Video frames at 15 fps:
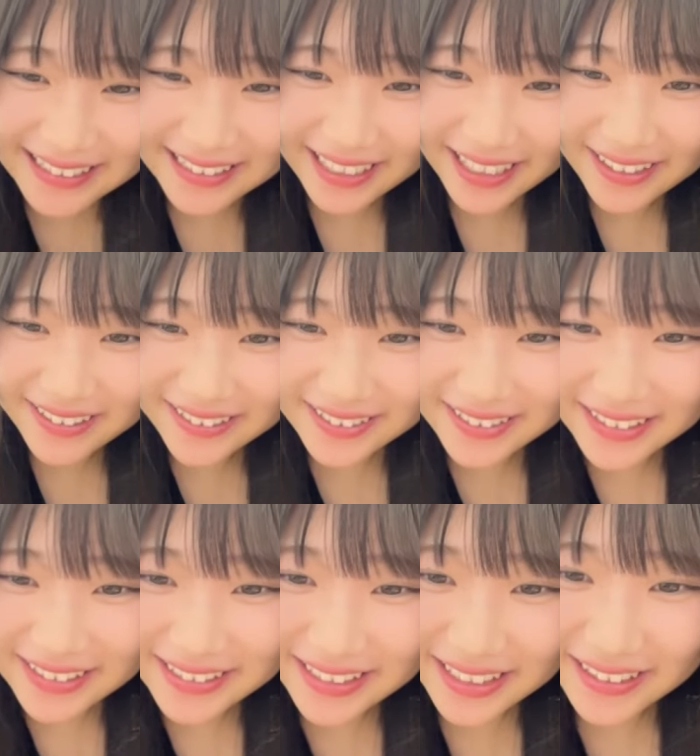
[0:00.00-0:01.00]
言えるんで
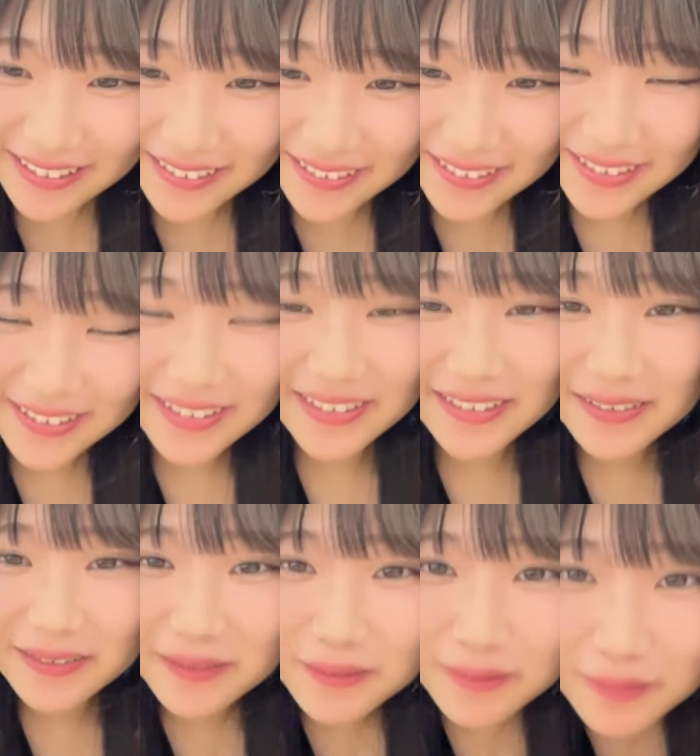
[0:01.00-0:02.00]
すけど
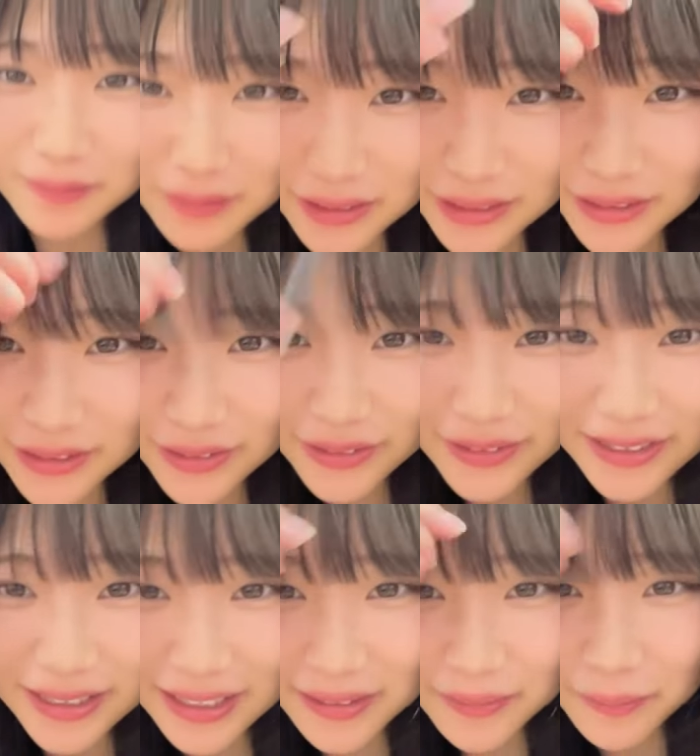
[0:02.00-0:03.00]
14
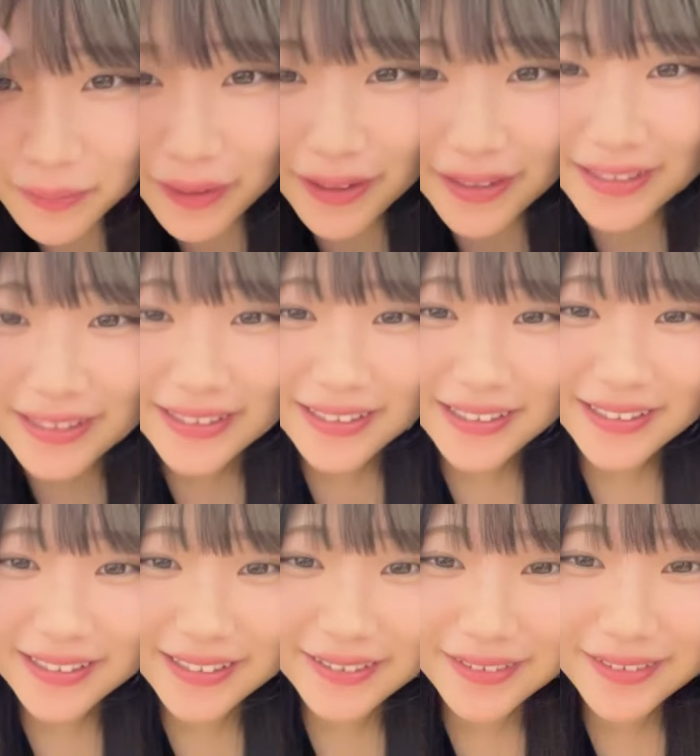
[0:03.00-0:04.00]
歳にバカにされ
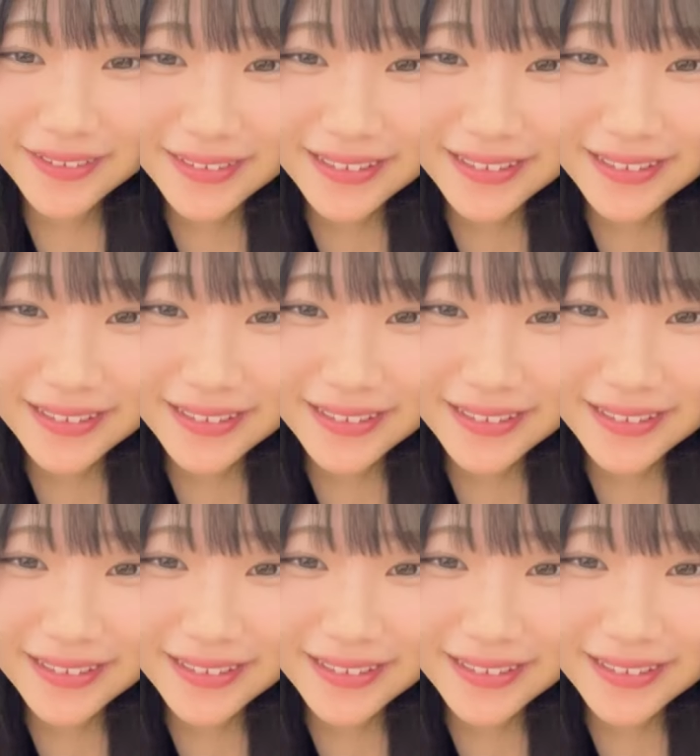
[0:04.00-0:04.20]
てる